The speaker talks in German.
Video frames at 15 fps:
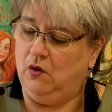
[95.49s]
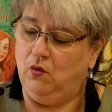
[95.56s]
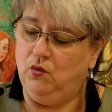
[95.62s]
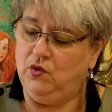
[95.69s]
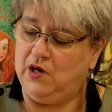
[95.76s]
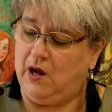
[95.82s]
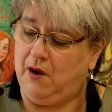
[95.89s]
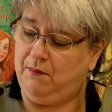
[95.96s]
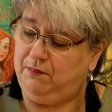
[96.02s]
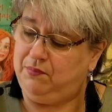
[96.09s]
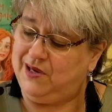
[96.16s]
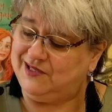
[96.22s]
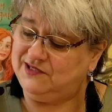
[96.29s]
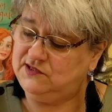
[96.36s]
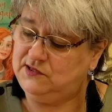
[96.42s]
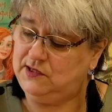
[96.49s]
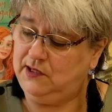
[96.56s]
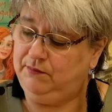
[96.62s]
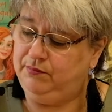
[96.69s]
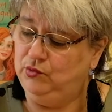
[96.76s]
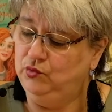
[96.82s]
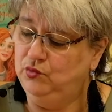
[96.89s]
Oder
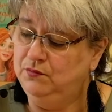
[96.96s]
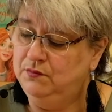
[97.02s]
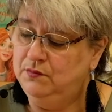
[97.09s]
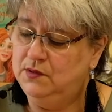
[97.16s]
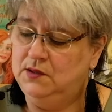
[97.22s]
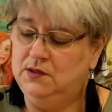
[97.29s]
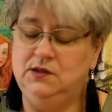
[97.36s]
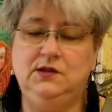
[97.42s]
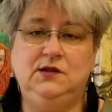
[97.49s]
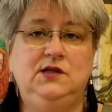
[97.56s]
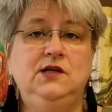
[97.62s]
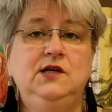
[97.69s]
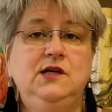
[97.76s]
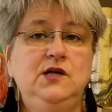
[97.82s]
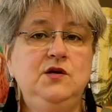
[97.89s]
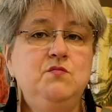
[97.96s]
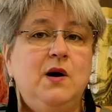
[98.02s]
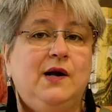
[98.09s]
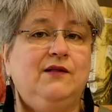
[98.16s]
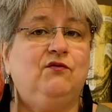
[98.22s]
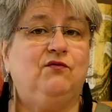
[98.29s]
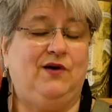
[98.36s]
Plastikblumen, die
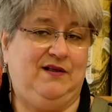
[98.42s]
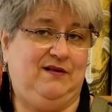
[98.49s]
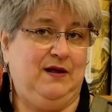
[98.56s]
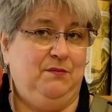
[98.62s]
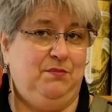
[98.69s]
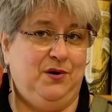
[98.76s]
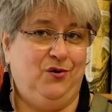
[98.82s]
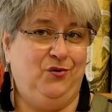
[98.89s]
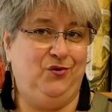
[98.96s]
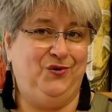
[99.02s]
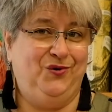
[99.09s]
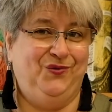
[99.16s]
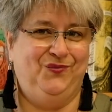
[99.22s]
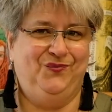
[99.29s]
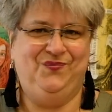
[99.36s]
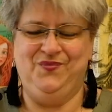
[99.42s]
niemals Wasser brauchen.